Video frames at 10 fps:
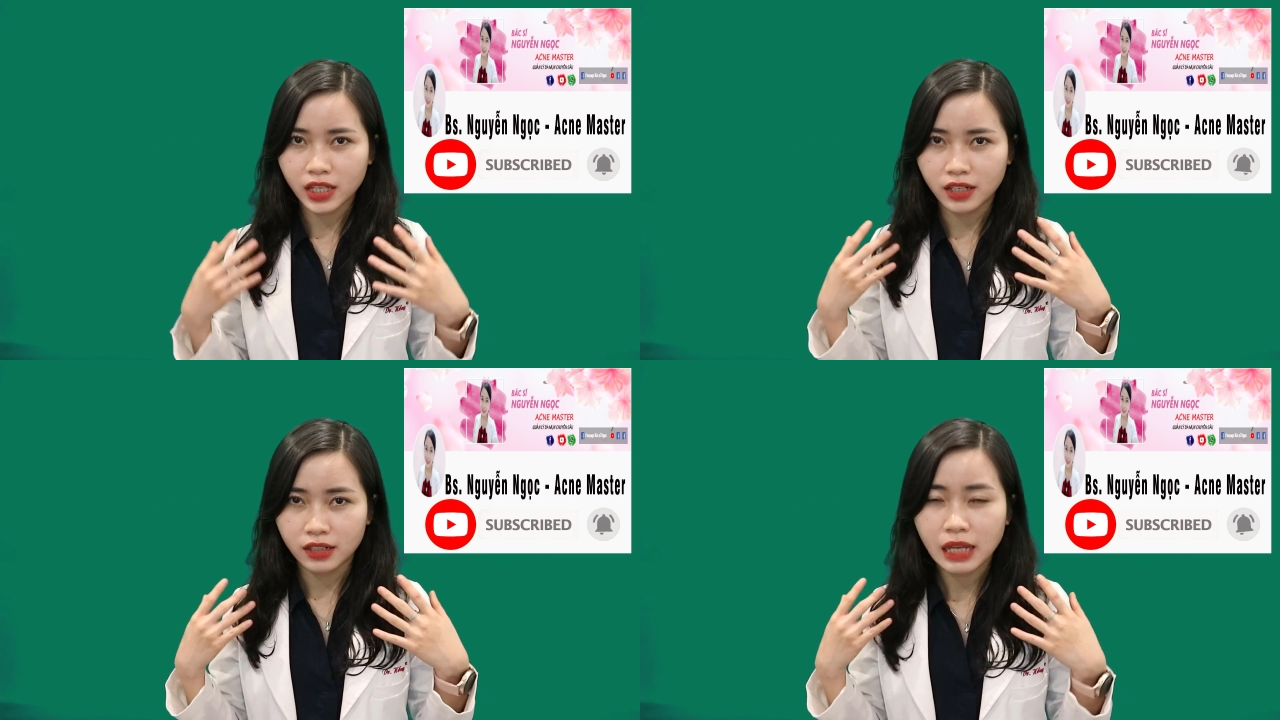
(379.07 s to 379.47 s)

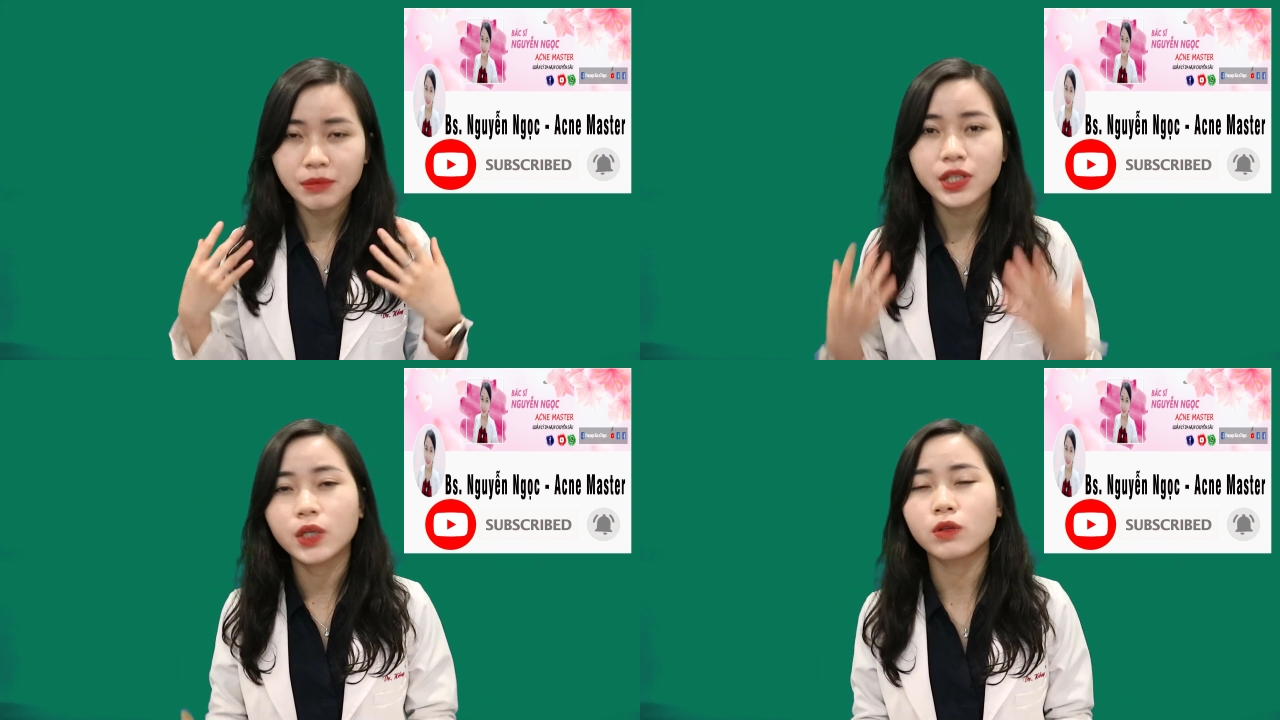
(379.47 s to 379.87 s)
thể nhận được
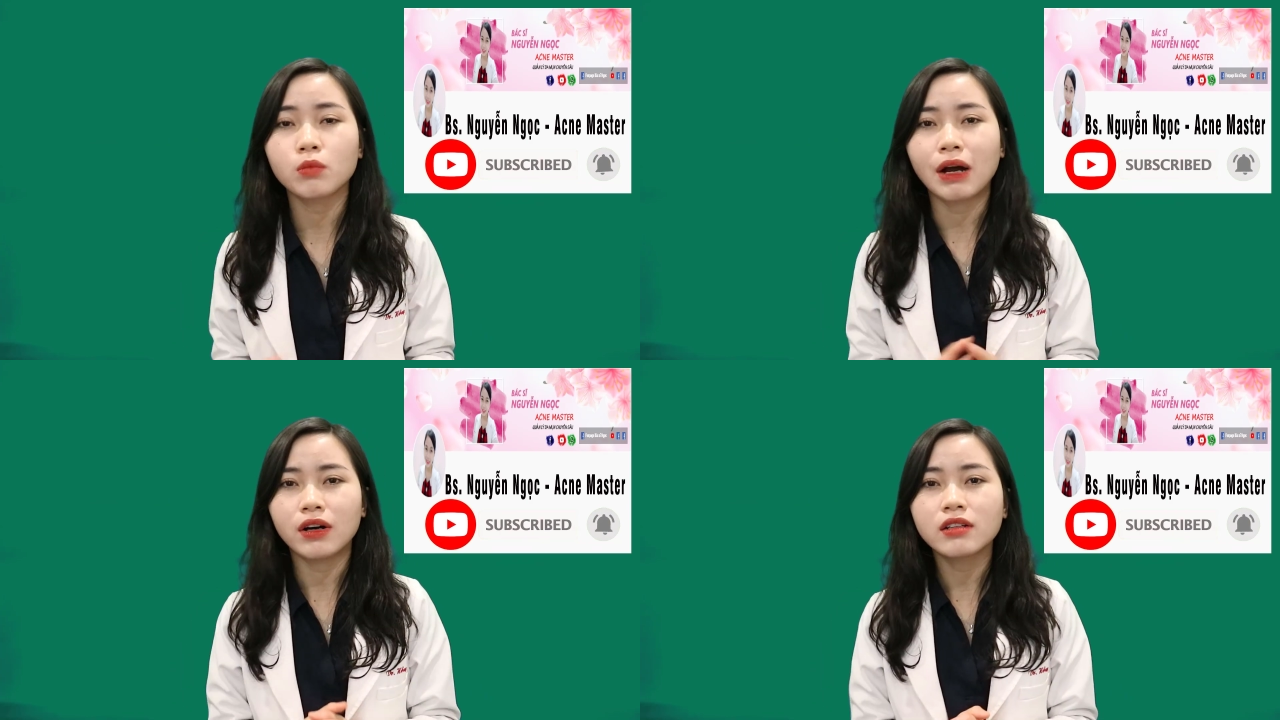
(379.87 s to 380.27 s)
thêm nhiều
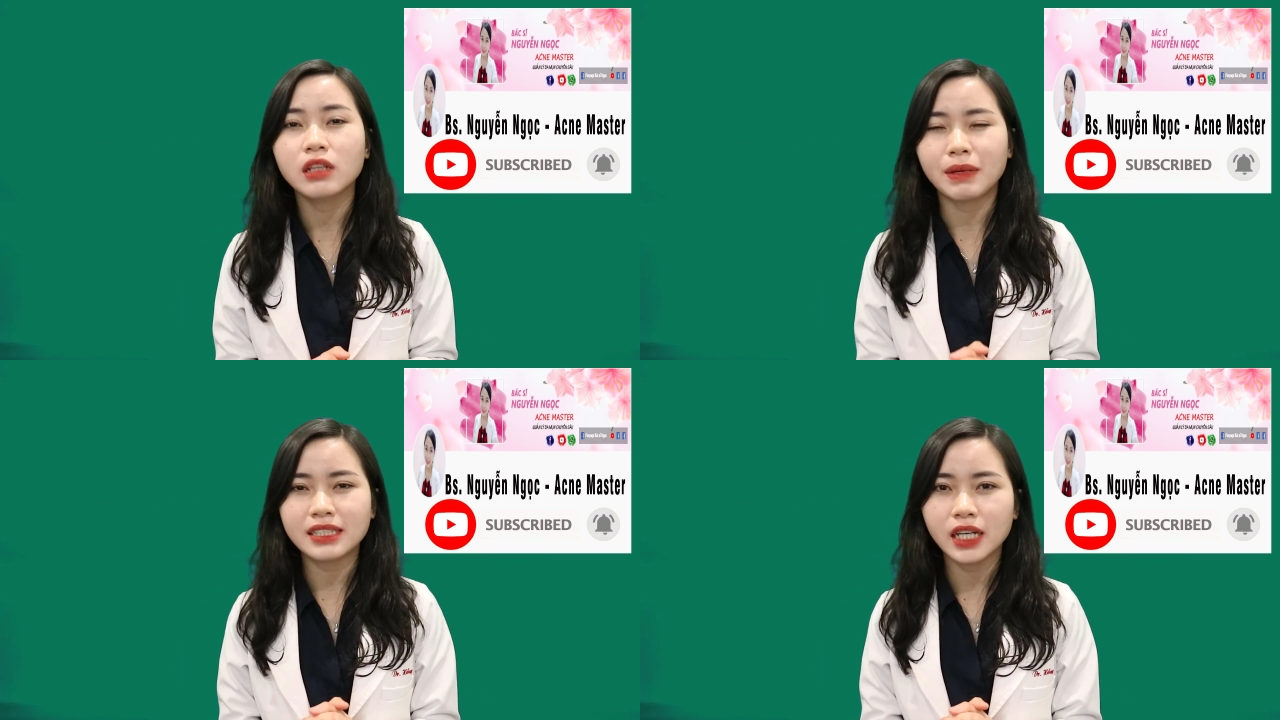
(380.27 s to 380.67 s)
thông báo hơn
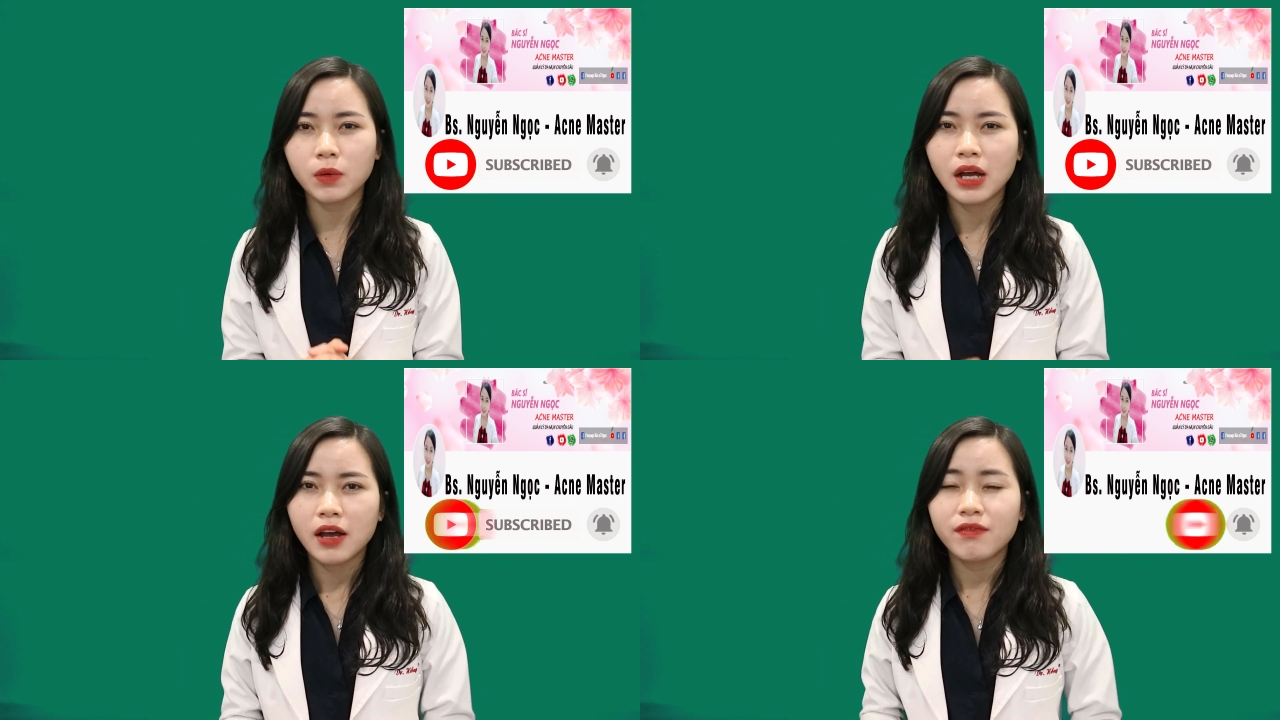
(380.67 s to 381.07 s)
từ bác sĩ
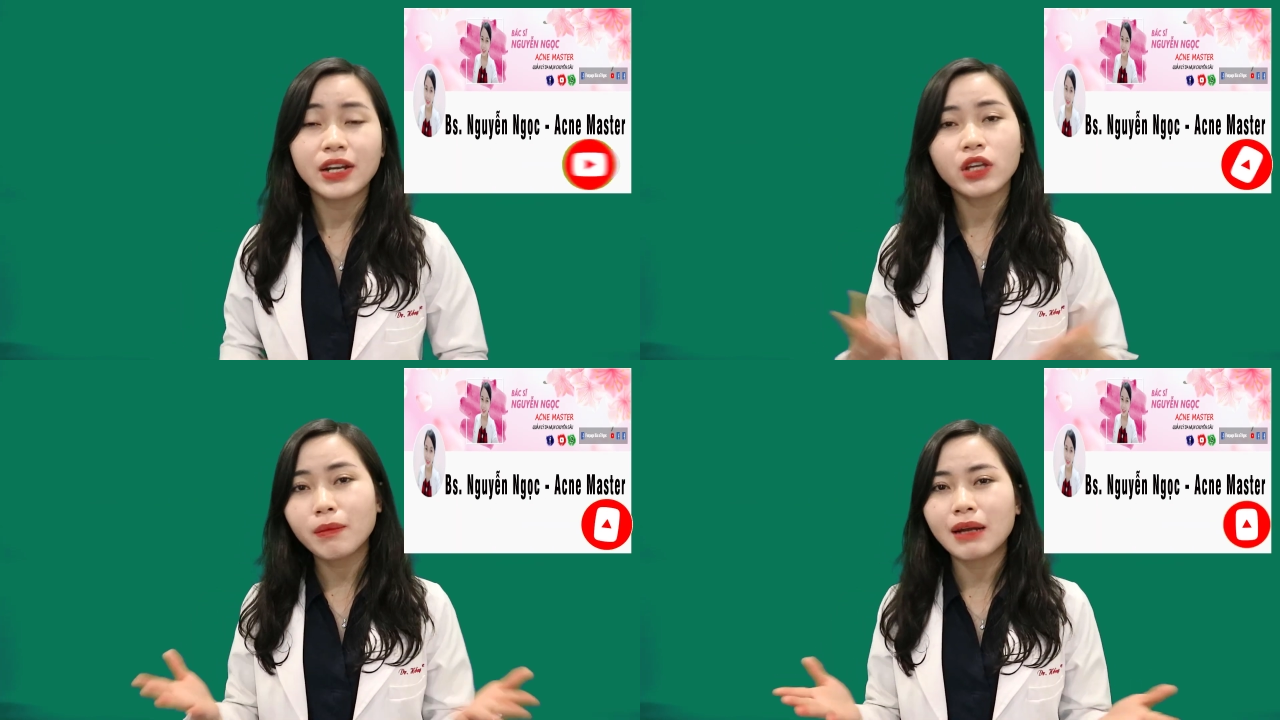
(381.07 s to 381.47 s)
Ngọc. Và
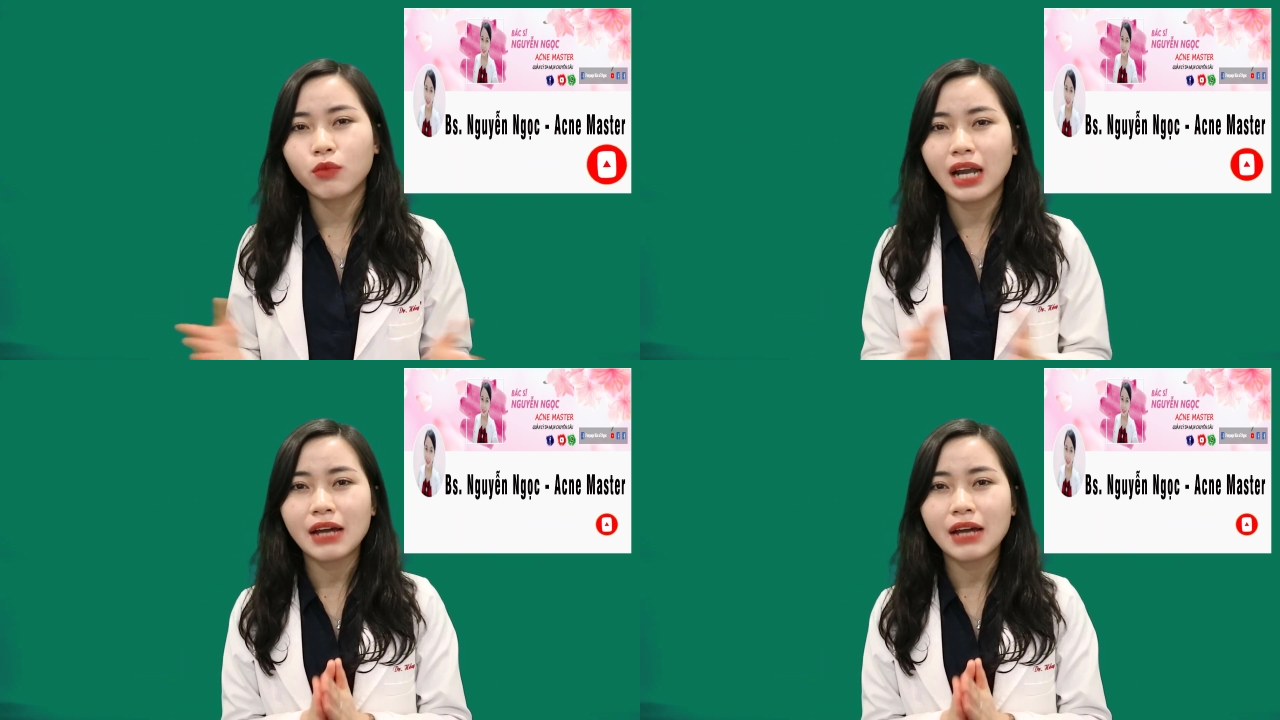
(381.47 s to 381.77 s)
nếu các bạn muốn